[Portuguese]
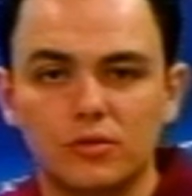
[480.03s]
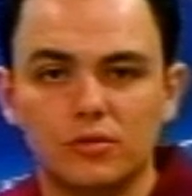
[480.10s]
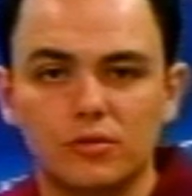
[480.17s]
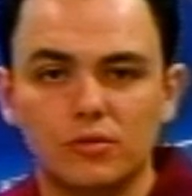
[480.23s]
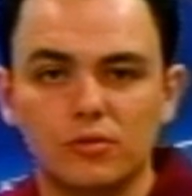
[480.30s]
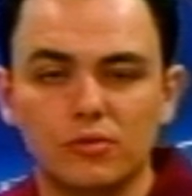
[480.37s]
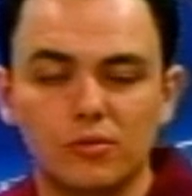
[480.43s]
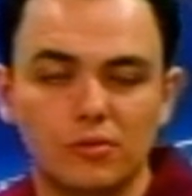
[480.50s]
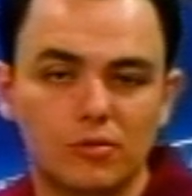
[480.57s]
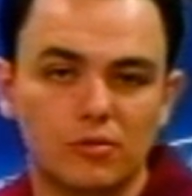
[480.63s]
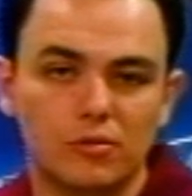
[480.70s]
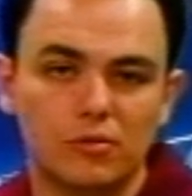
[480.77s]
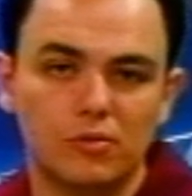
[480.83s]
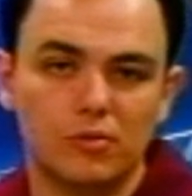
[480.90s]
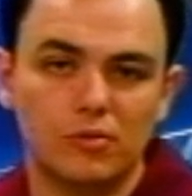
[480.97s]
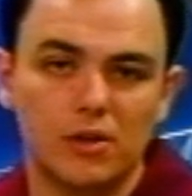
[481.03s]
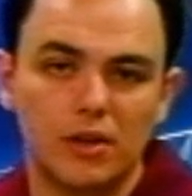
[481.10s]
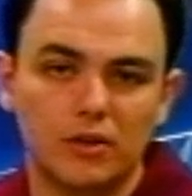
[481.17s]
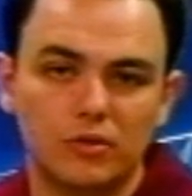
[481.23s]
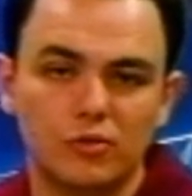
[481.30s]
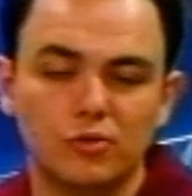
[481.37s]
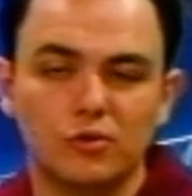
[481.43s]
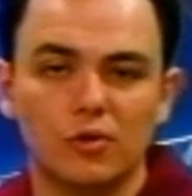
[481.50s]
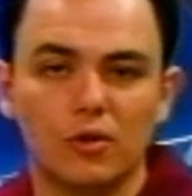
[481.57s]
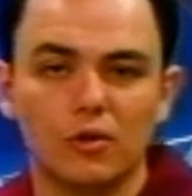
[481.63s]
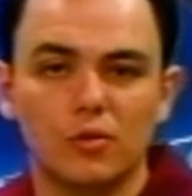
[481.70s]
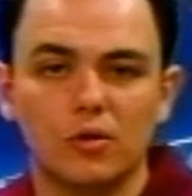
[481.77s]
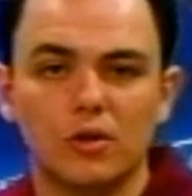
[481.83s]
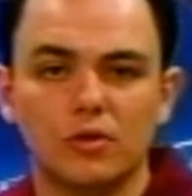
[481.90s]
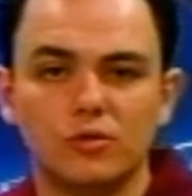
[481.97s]
no, no, antes do jogo e
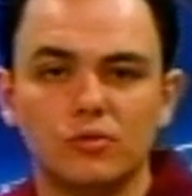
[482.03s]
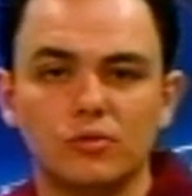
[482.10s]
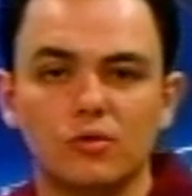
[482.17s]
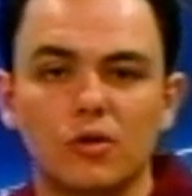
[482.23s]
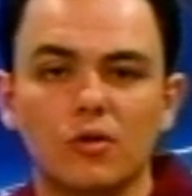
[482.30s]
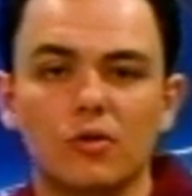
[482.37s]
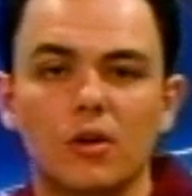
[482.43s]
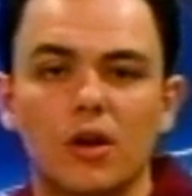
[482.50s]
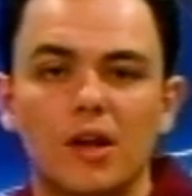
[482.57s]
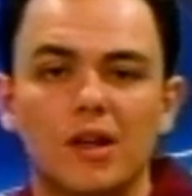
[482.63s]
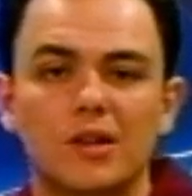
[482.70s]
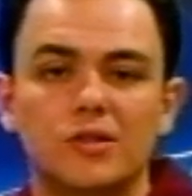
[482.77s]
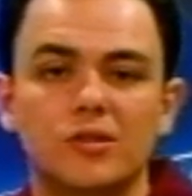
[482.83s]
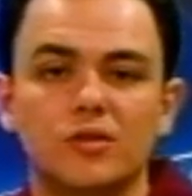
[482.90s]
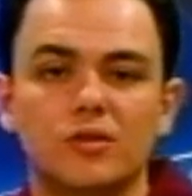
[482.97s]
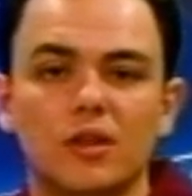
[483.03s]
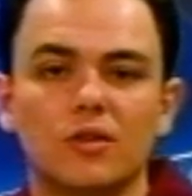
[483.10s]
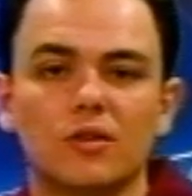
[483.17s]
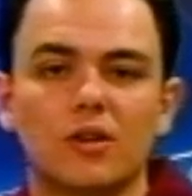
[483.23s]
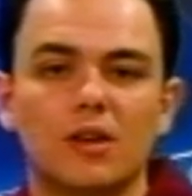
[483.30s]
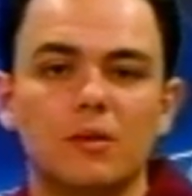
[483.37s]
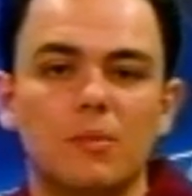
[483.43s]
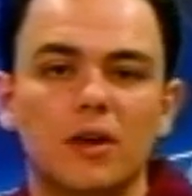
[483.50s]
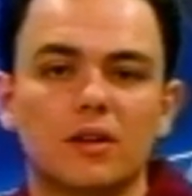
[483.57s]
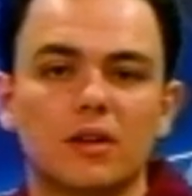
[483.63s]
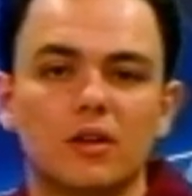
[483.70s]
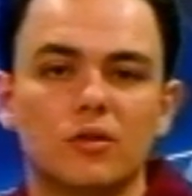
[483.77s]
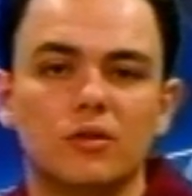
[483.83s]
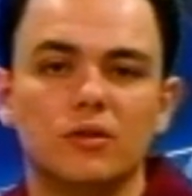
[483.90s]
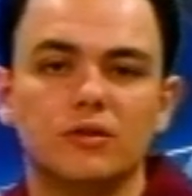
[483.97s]
durante o jogo dizendo que
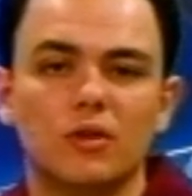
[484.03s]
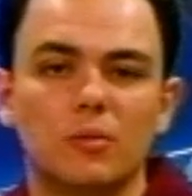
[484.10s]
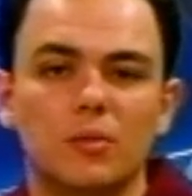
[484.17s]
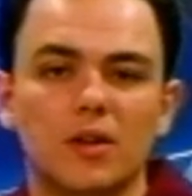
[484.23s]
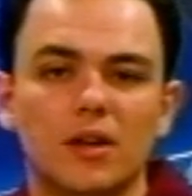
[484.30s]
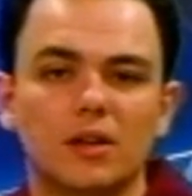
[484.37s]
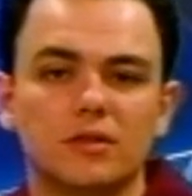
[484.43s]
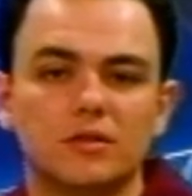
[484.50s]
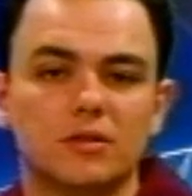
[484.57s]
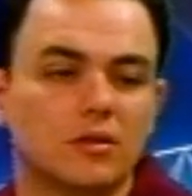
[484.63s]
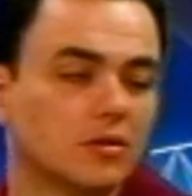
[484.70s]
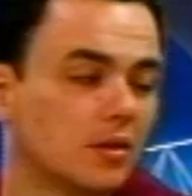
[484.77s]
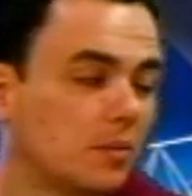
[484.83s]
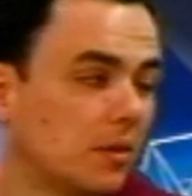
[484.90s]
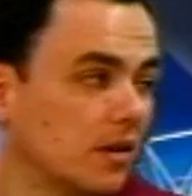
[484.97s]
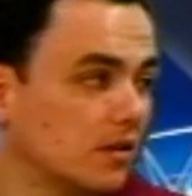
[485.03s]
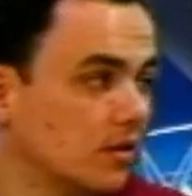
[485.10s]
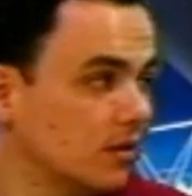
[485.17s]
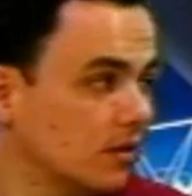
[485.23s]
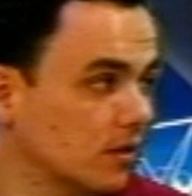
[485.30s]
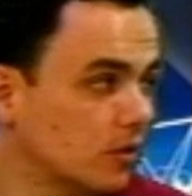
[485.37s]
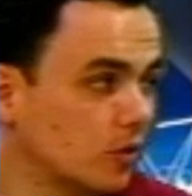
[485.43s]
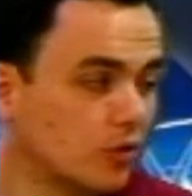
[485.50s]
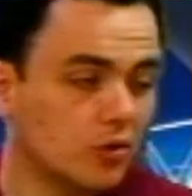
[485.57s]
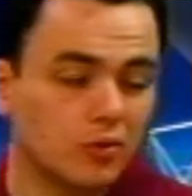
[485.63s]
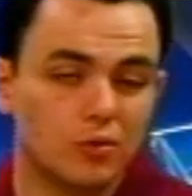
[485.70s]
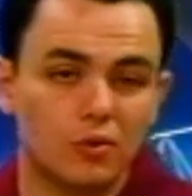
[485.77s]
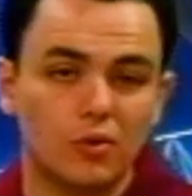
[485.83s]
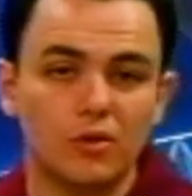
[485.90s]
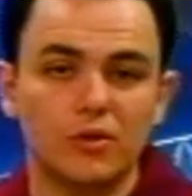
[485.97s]
Libertadores é obrigação. Tá parecendo a torcida
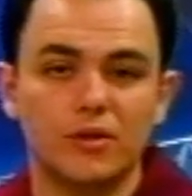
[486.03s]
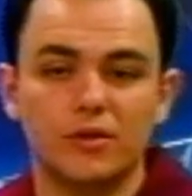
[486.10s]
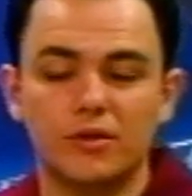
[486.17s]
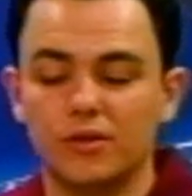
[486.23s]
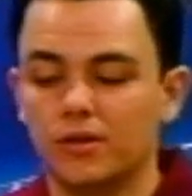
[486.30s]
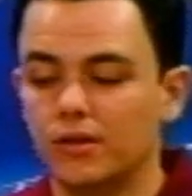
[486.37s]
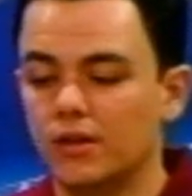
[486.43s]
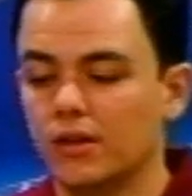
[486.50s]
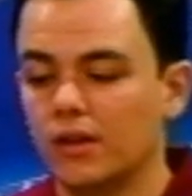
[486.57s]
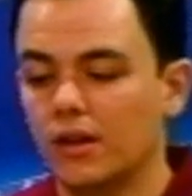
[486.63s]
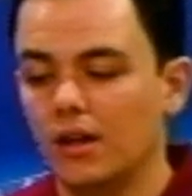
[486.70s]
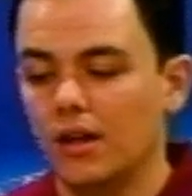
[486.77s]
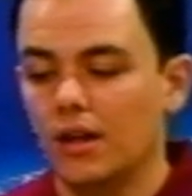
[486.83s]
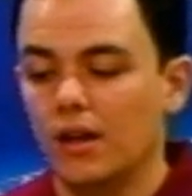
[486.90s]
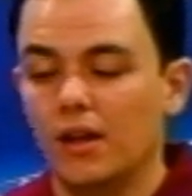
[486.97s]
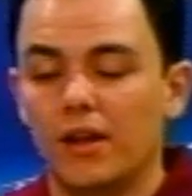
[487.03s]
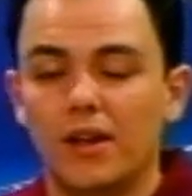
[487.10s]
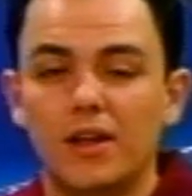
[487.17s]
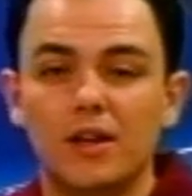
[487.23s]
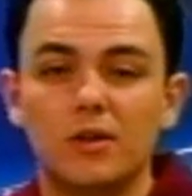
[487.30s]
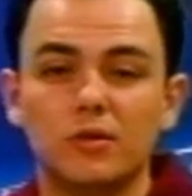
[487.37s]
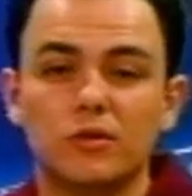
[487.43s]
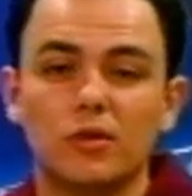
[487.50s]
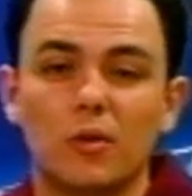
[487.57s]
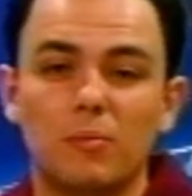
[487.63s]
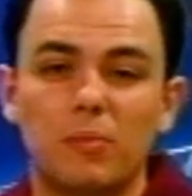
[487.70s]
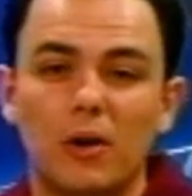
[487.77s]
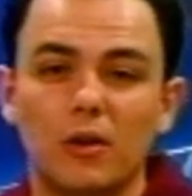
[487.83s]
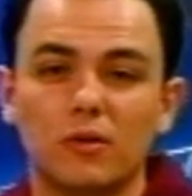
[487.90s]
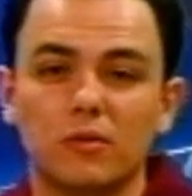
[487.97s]
do Corinthians, né? E o São
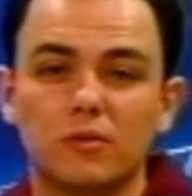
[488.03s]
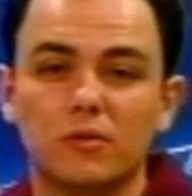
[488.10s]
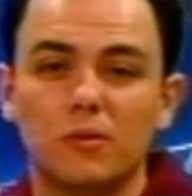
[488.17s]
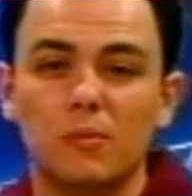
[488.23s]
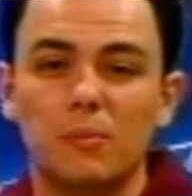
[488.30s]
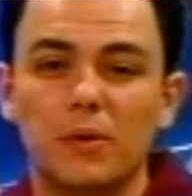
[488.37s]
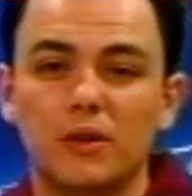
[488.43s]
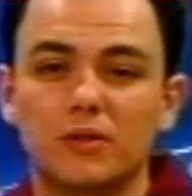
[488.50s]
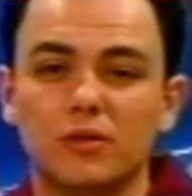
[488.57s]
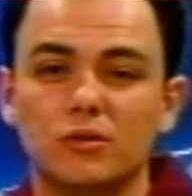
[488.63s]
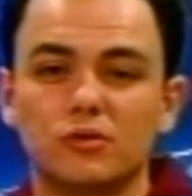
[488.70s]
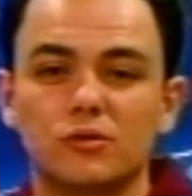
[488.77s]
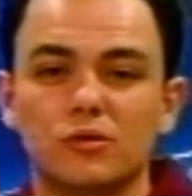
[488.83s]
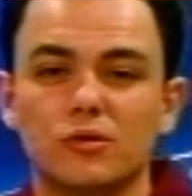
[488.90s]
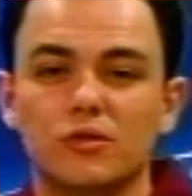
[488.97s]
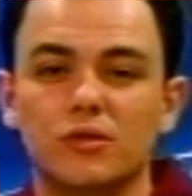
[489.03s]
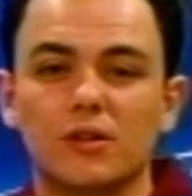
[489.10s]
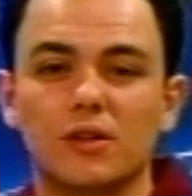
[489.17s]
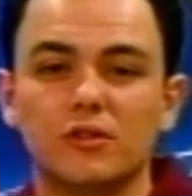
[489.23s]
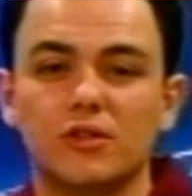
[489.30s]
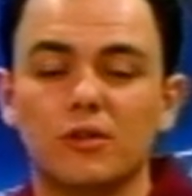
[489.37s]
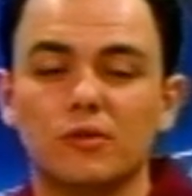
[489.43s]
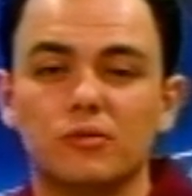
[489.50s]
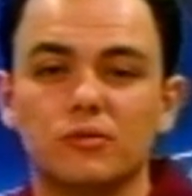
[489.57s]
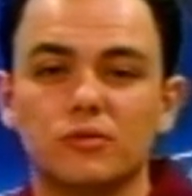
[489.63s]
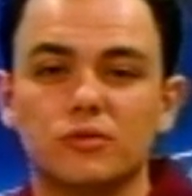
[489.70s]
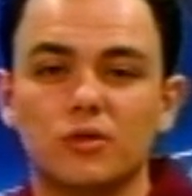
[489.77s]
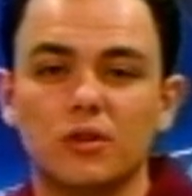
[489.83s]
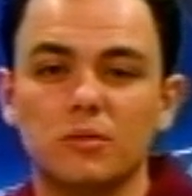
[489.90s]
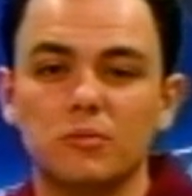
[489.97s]
Paulo com pressão de torcida já não
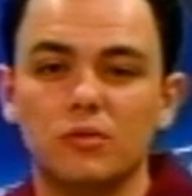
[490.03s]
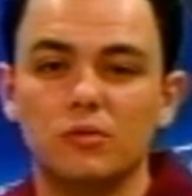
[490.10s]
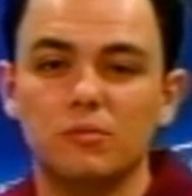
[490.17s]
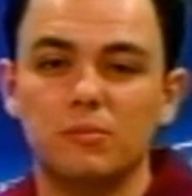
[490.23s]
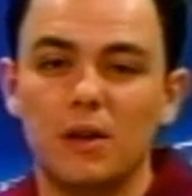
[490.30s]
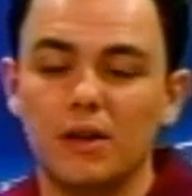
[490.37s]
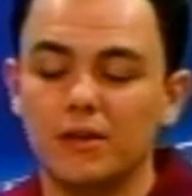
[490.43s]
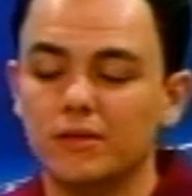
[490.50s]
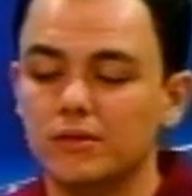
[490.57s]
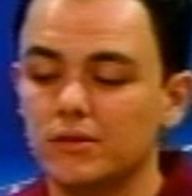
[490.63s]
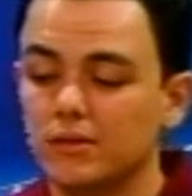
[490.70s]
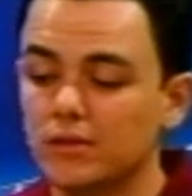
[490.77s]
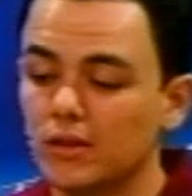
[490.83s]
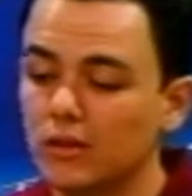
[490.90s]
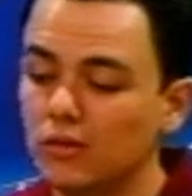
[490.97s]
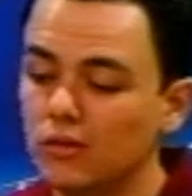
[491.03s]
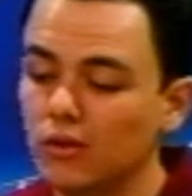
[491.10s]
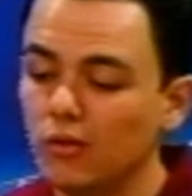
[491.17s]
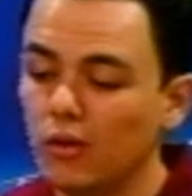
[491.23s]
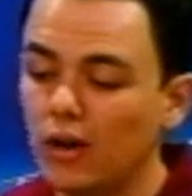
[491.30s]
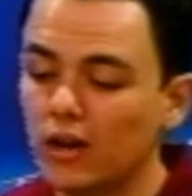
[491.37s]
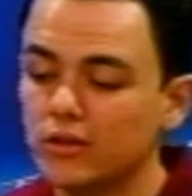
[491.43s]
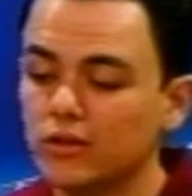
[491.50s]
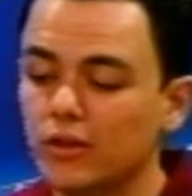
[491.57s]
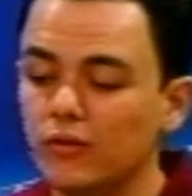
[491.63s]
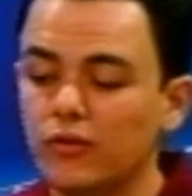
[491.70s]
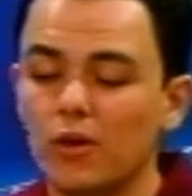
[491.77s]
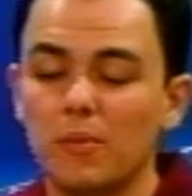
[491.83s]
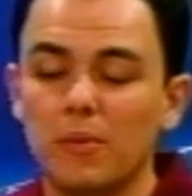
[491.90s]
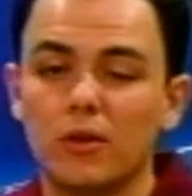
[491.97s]
funciona muito bem. Então eu não, não acho o... que
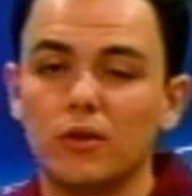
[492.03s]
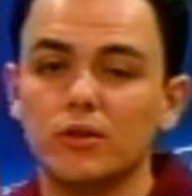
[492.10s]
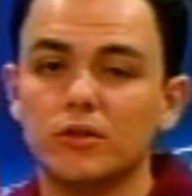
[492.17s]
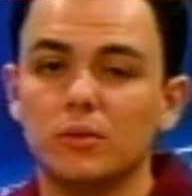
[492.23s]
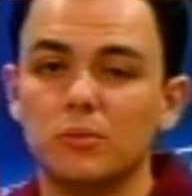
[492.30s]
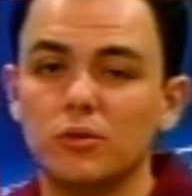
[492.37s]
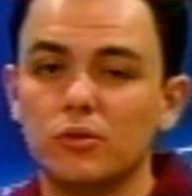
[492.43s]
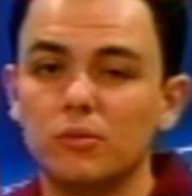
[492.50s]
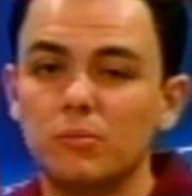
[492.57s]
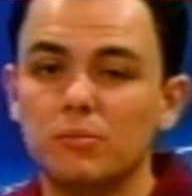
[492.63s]
foi uma coisa muito